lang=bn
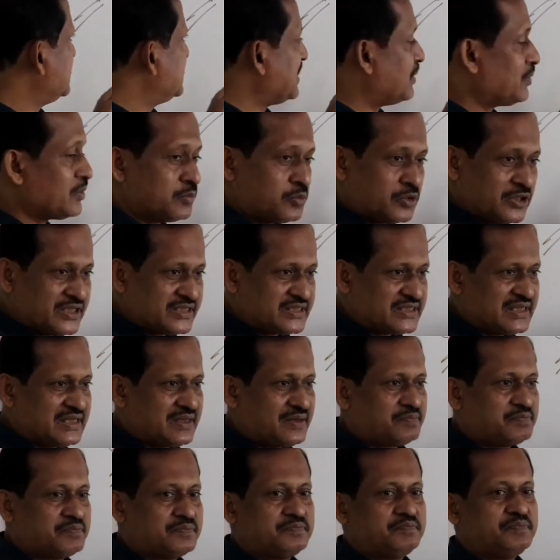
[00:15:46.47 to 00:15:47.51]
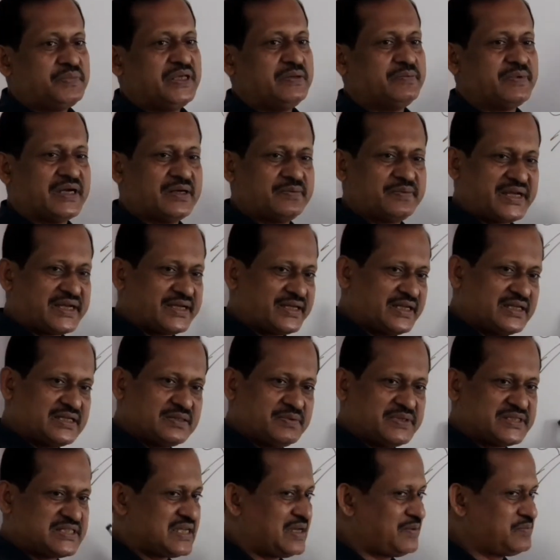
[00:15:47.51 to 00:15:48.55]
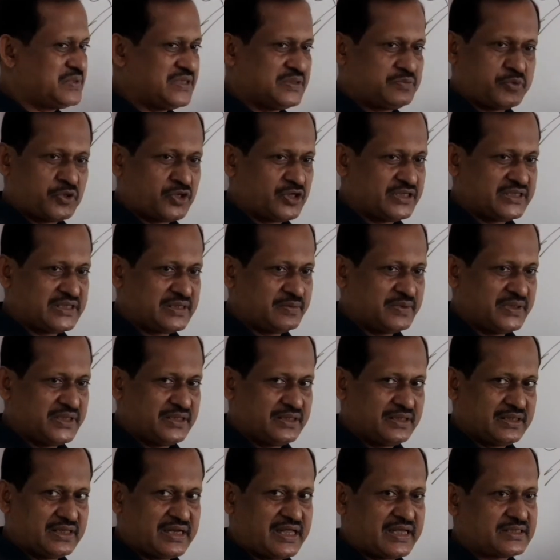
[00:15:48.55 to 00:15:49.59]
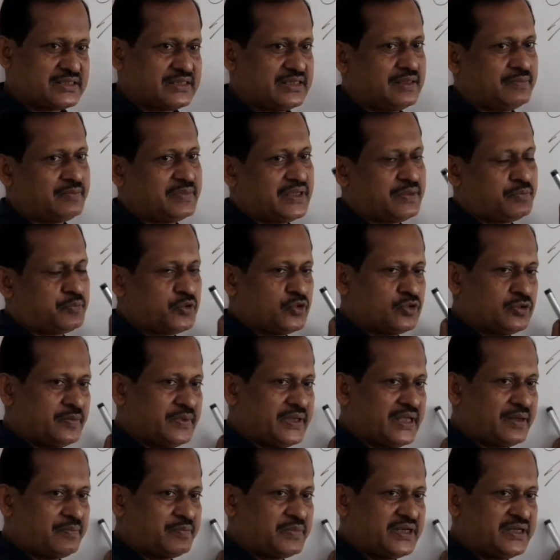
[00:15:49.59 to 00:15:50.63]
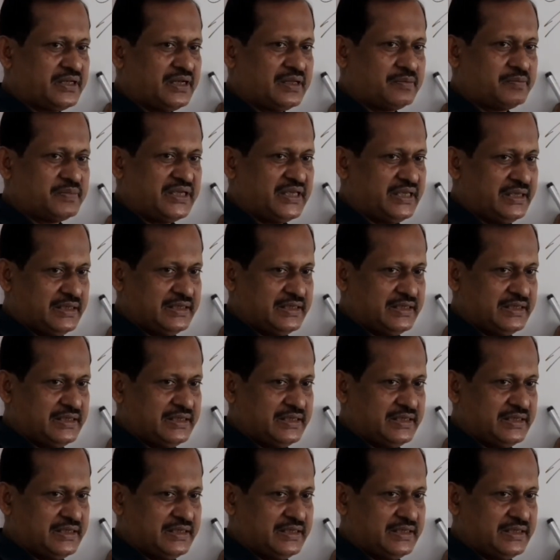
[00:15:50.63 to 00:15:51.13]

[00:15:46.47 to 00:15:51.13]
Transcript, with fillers: যেমন বলেছিলাম বিভার আগে আসবে সাবজেক্ট পরে যাবে তাহলে আসেন আমরা প্রথমে আমরা নিলাম